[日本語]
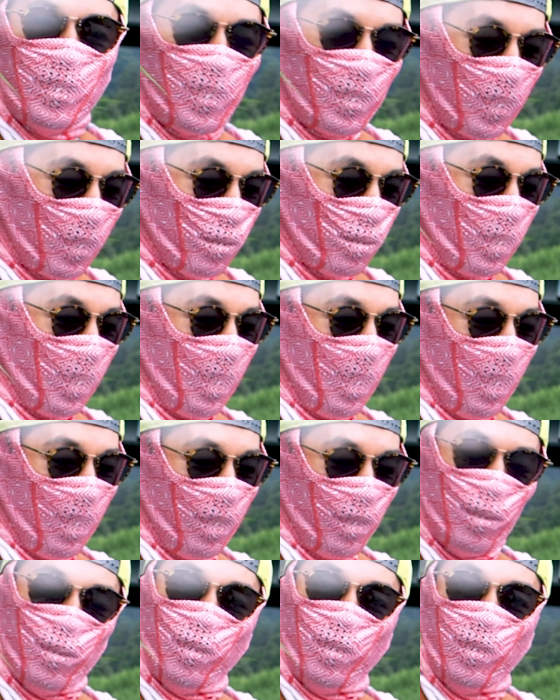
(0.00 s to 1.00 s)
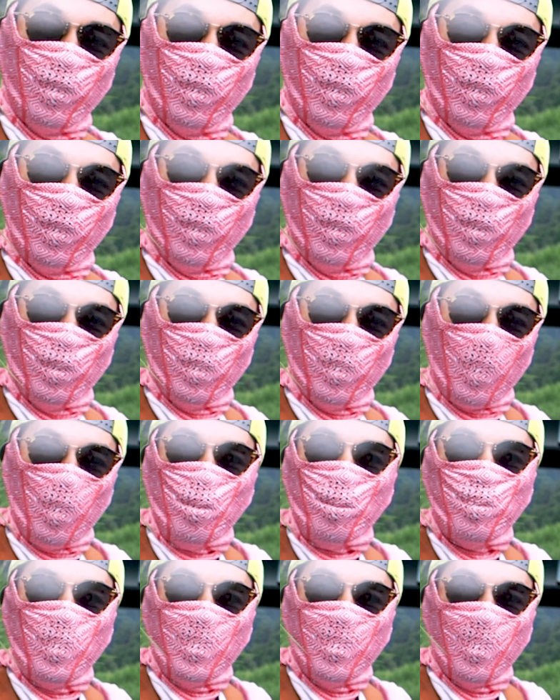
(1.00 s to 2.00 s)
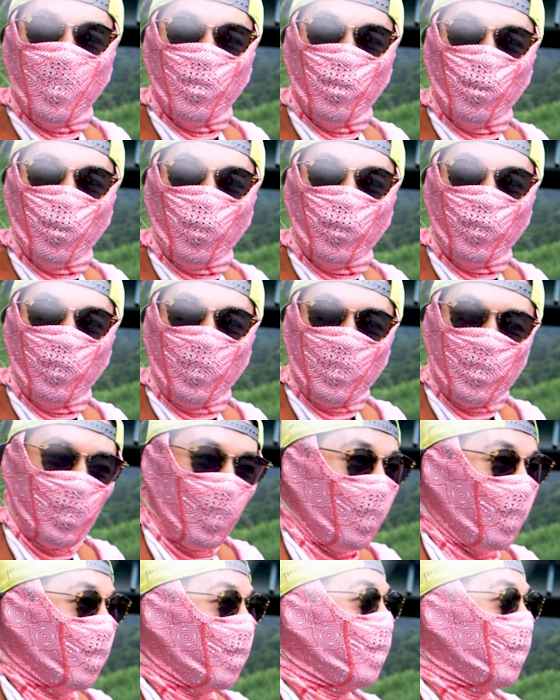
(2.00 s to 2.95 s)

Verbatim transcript: 釣れたのはカンパネラのロッドでした。